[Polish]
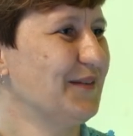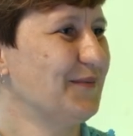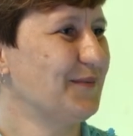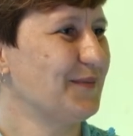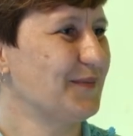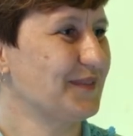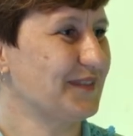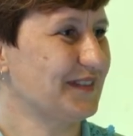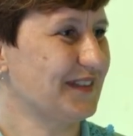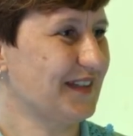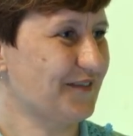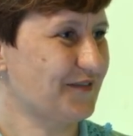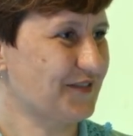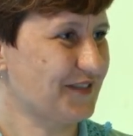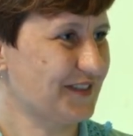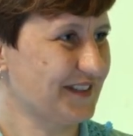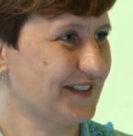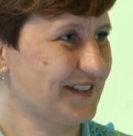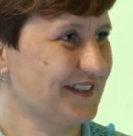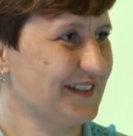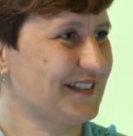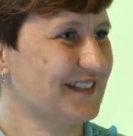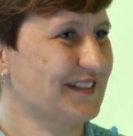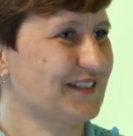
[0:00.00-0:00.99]
bo zawsze
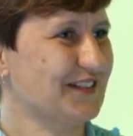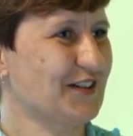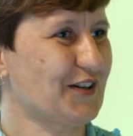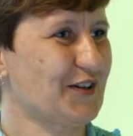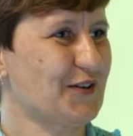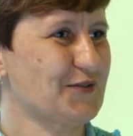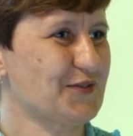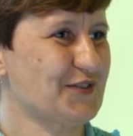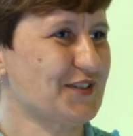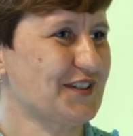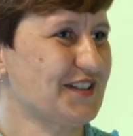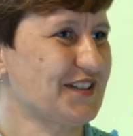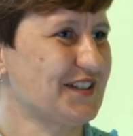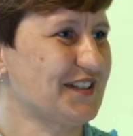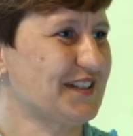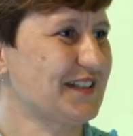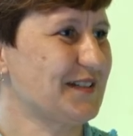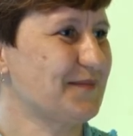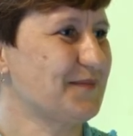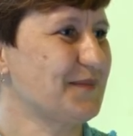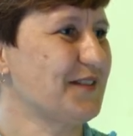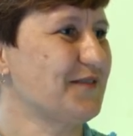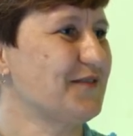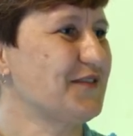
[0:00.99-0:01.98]
jest to, że się
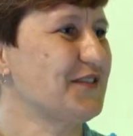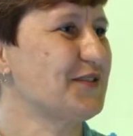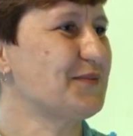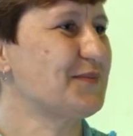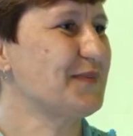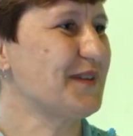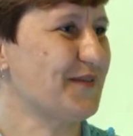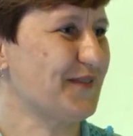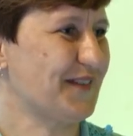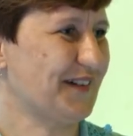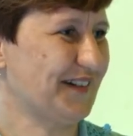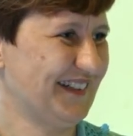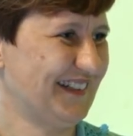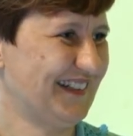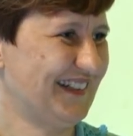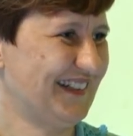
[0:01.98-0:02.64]
ze mnie wyśmiewa.